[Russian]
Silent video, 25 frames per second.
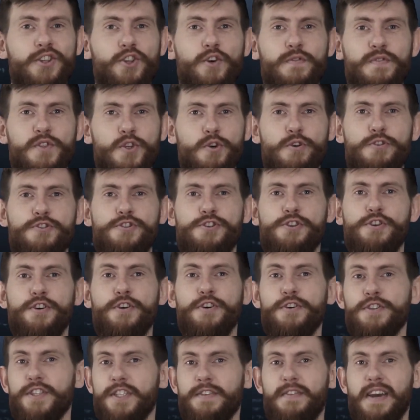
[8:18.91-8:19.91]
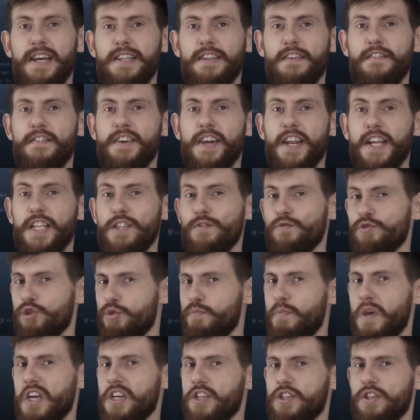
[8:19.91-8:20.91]
кто все еще свято верит в
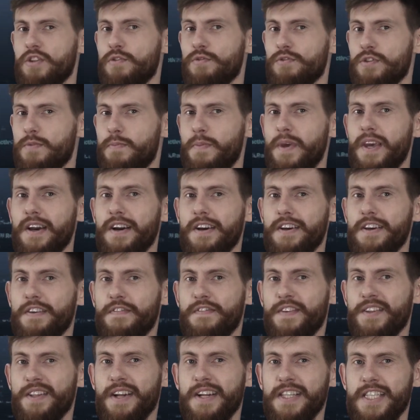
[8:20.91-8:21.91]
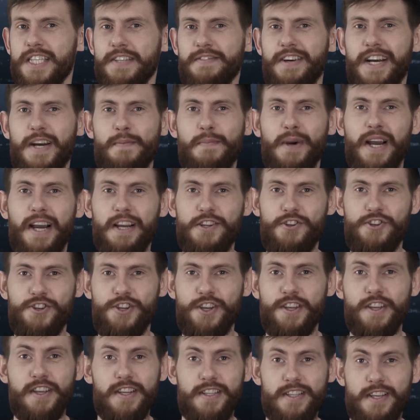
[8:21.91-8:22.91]
успешный успех и финансовое
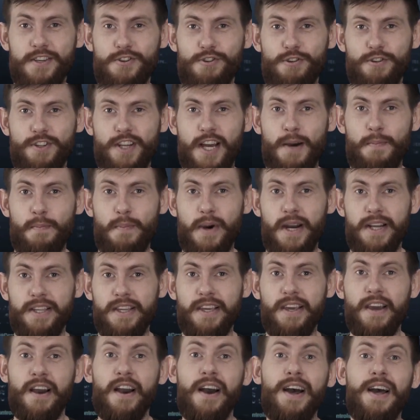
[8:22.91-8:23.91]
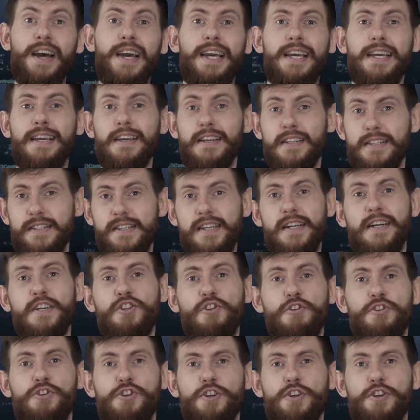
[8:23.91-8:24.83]
обогащение за счет компании. И те, кто